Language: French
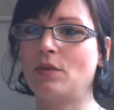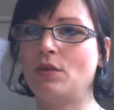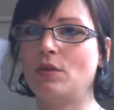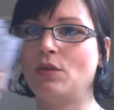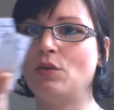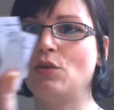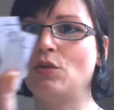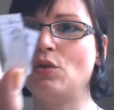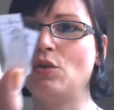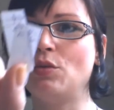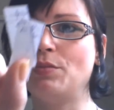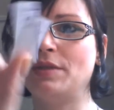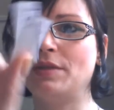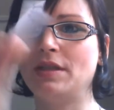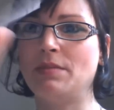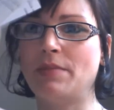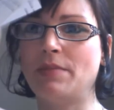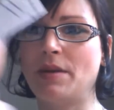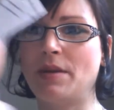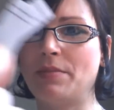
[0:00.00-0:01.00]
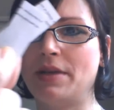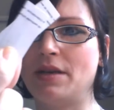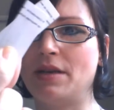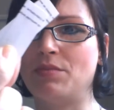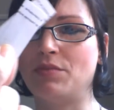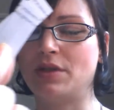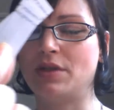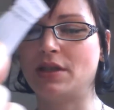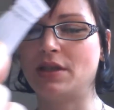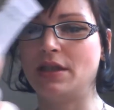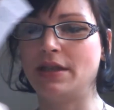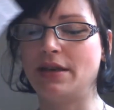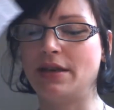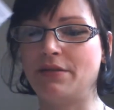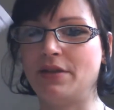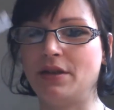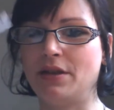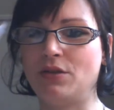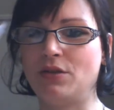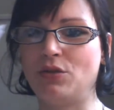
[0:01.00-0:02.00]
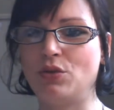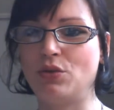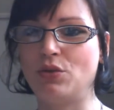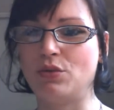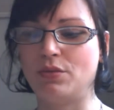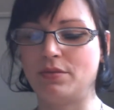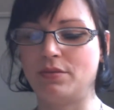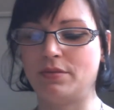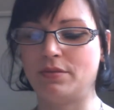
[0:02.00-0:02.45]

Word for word: deux petits papiers puisqu'il y avait deux